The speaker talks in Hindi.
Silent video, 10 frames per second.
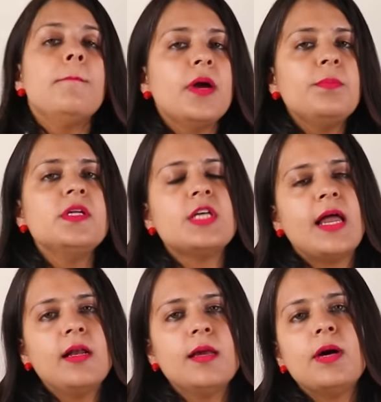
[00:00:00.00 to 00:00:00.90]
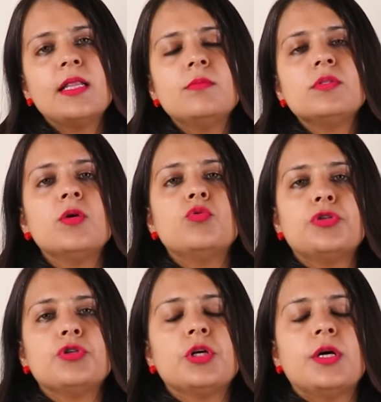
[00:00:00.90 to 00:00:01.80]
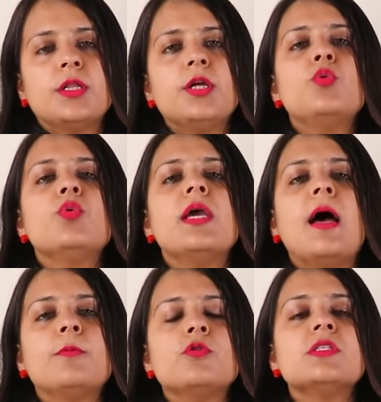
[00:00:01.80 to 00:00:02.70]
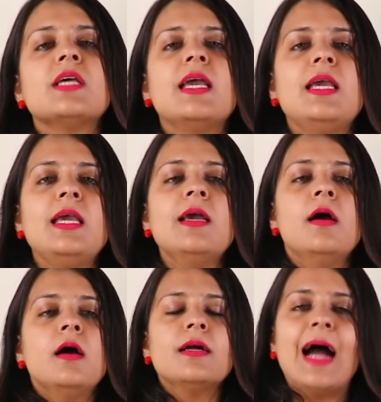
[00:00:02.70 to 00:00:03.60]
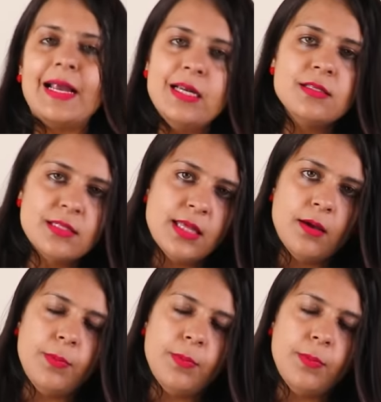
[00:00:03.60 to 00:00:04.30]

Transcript: मैं अपने चैनल के माध्यम से कोशिश करती हूँ कि आपको सही गाइडेंस दे